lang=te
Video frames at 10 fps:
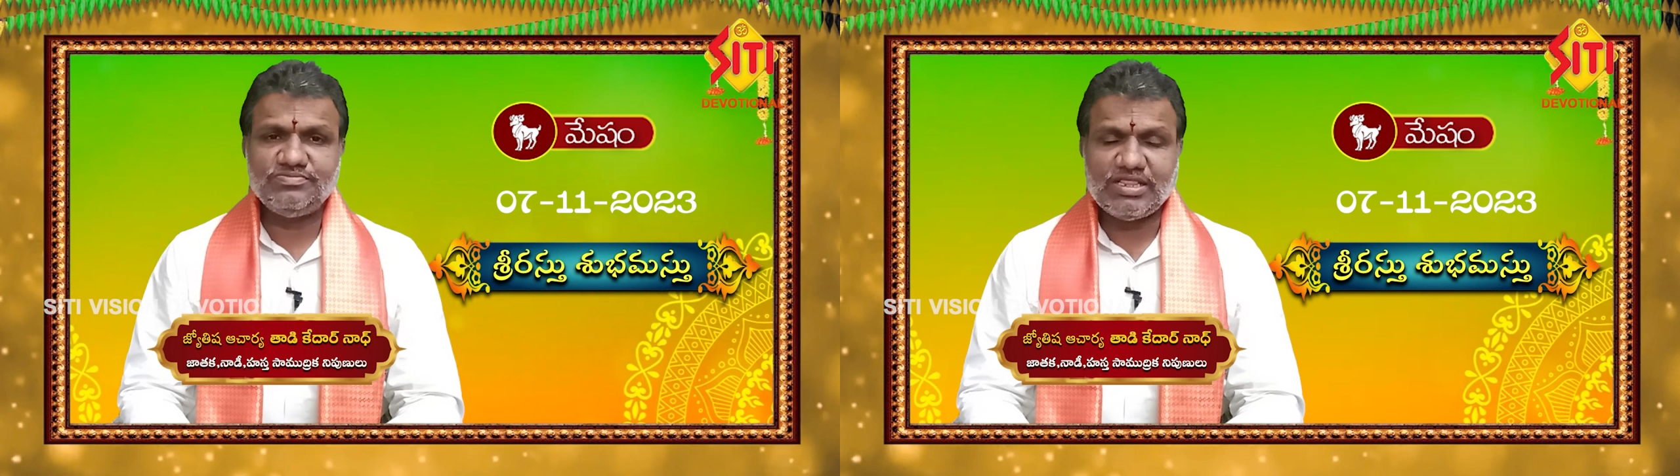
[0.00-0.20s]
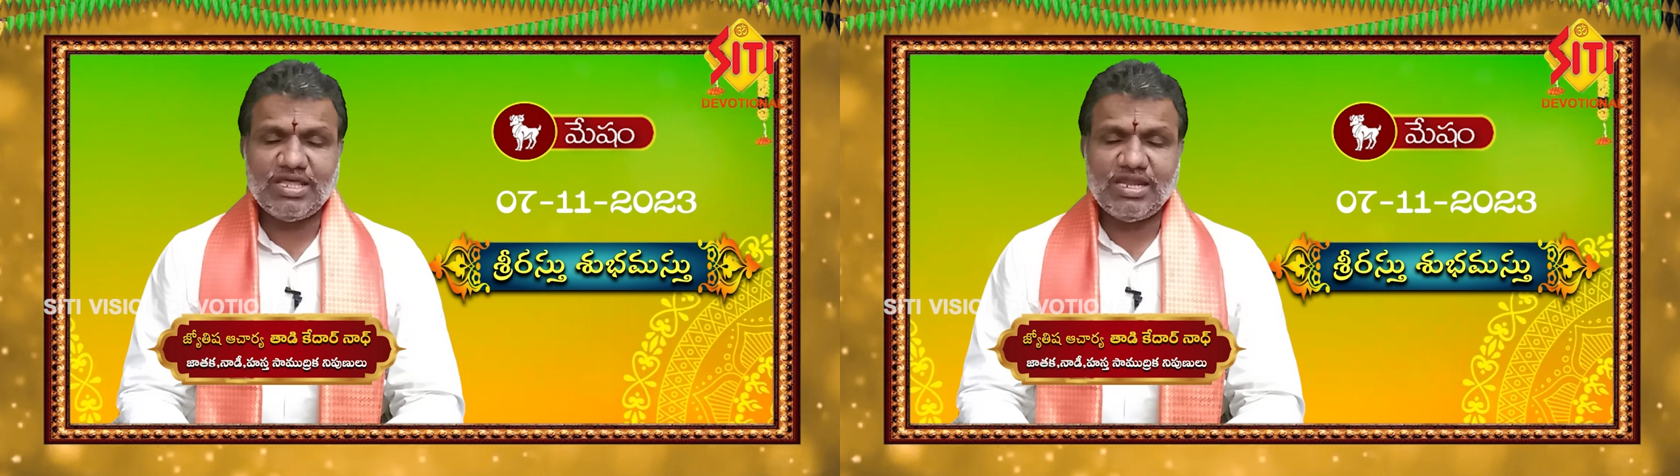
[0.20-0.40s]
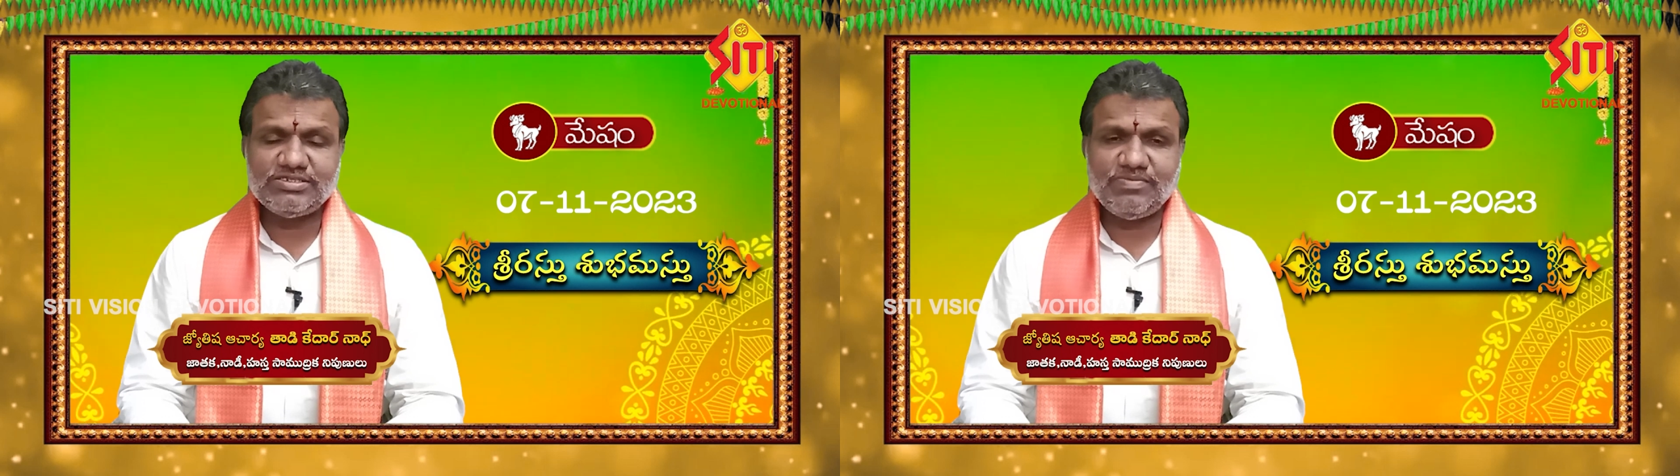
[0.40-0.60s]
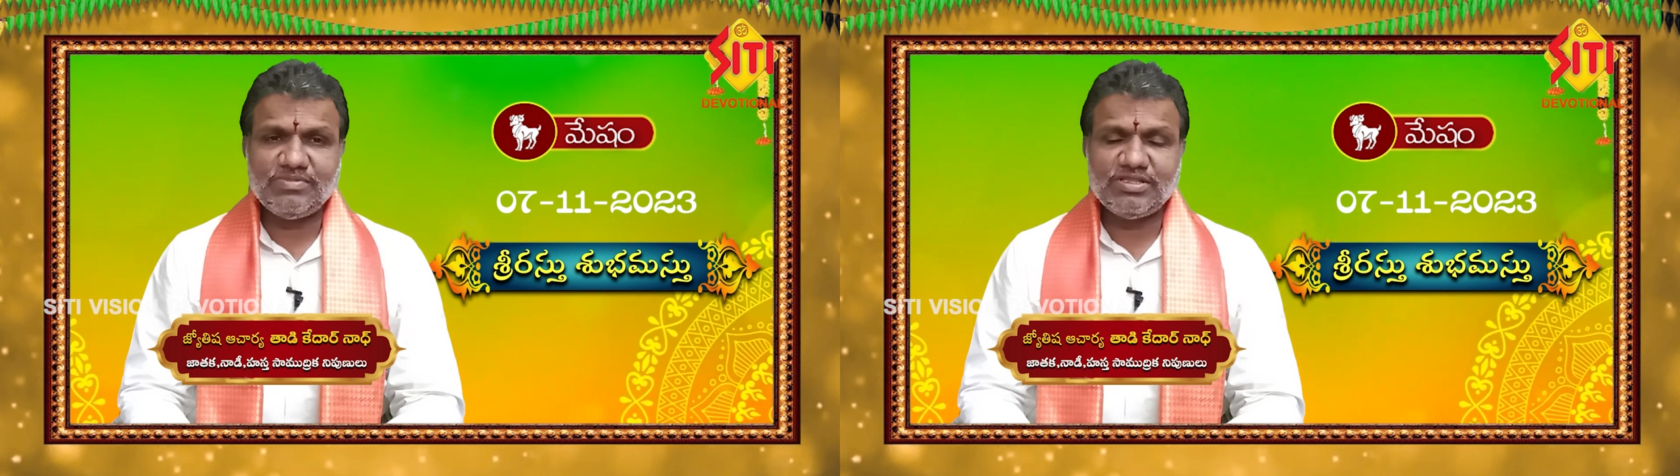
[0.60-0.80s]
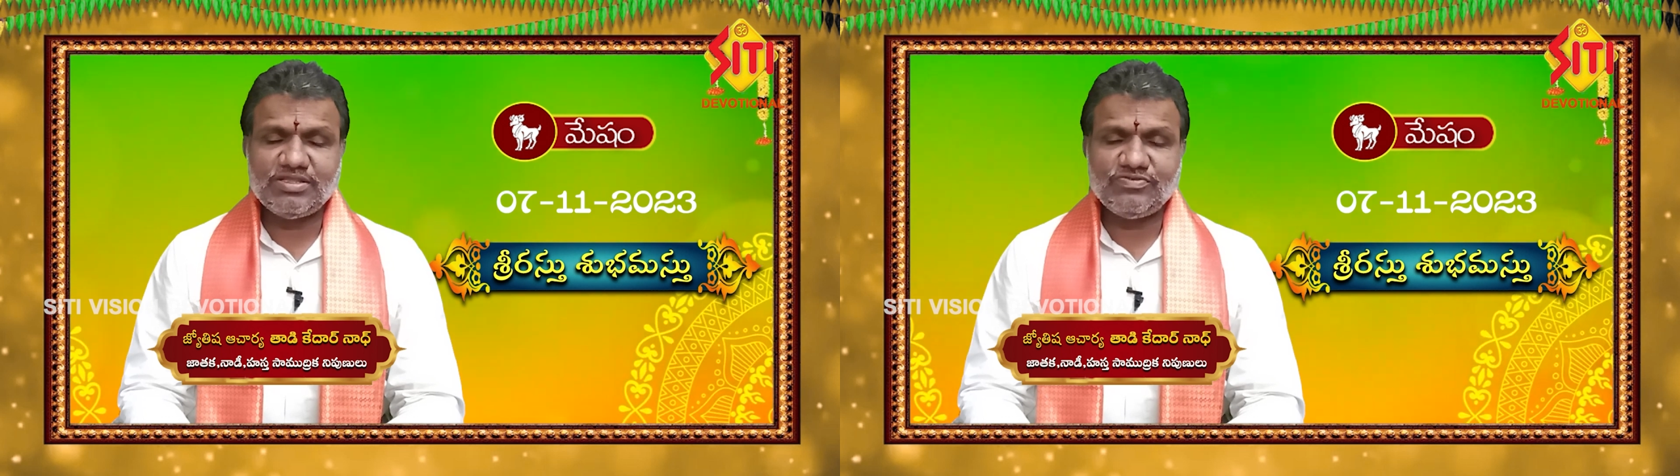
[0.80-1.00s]
సంతాన
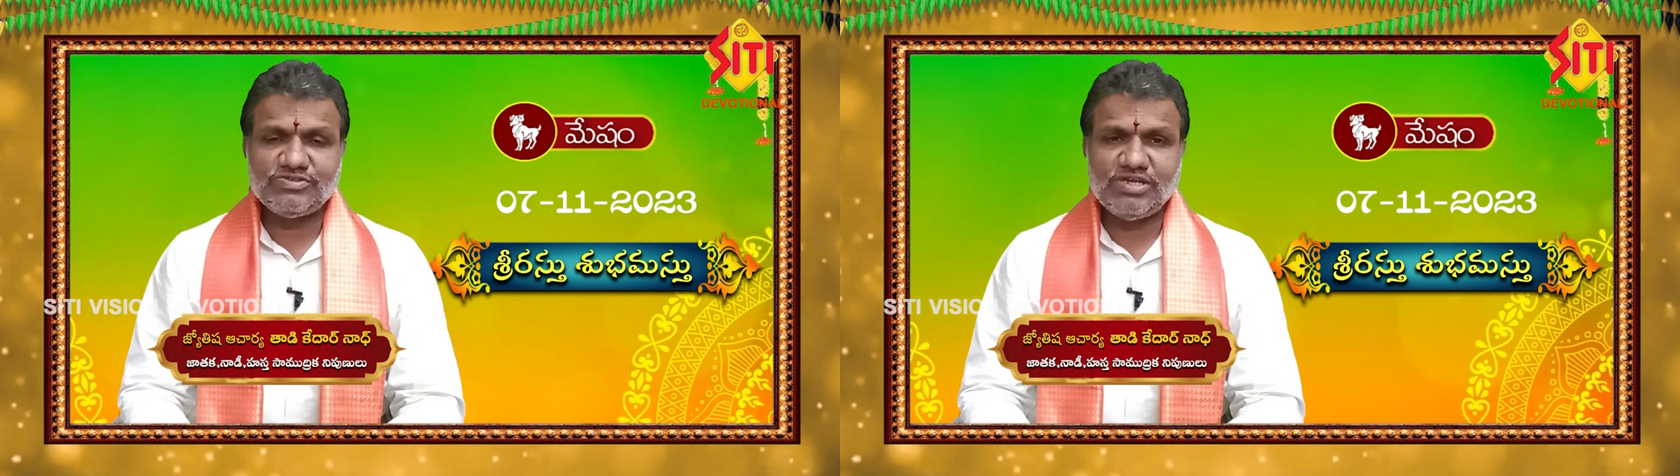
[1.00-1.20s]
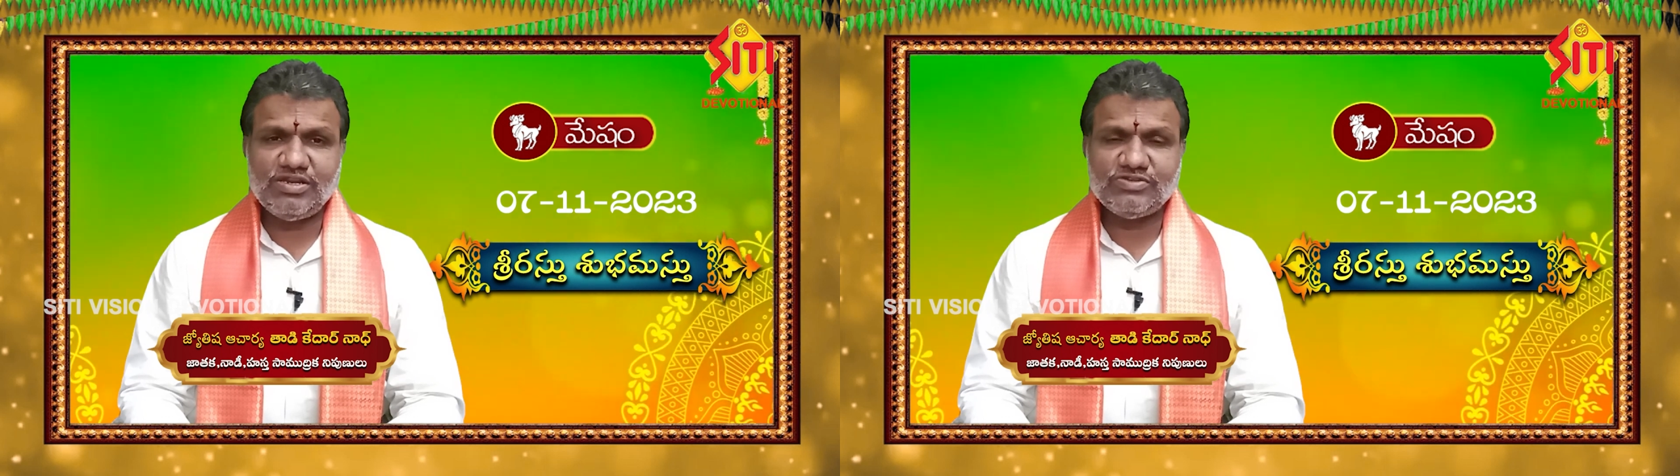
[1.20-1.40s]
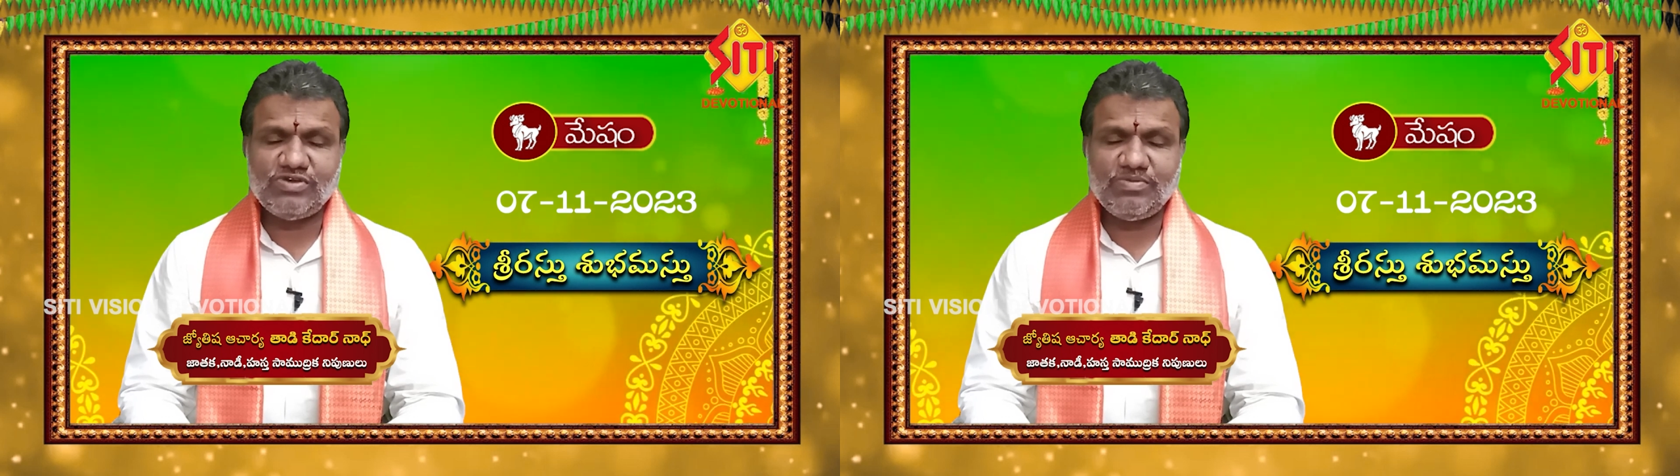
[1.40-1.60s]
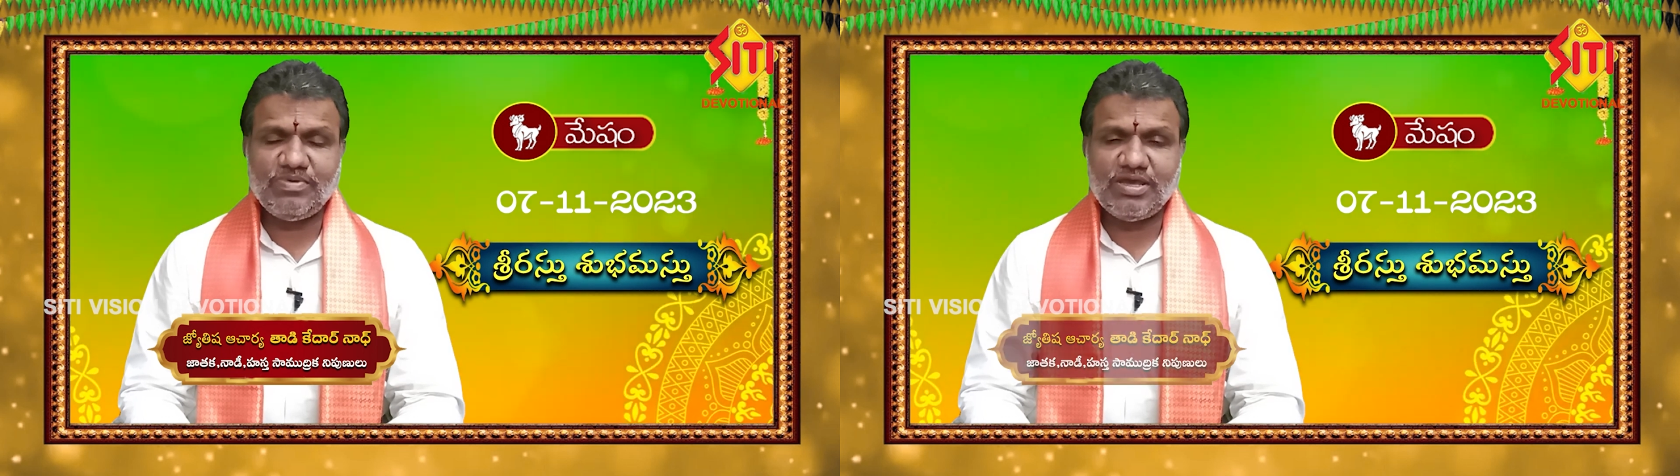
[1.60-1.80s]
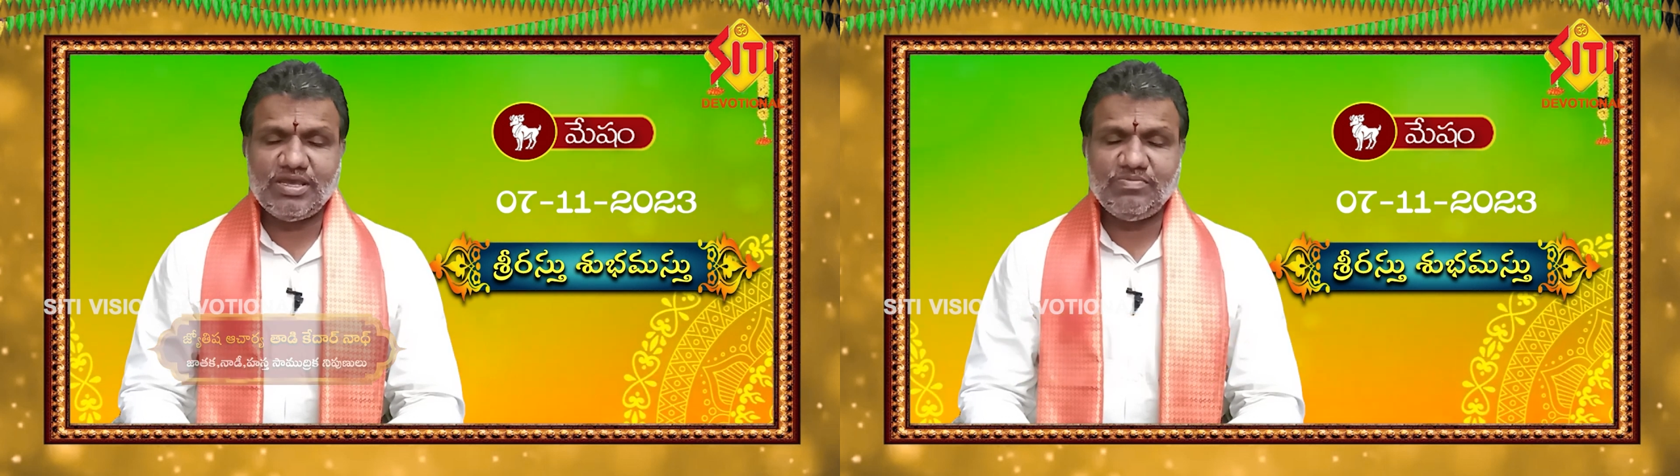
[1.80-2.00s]
సంబంధిత విషయాలు స్వల్ప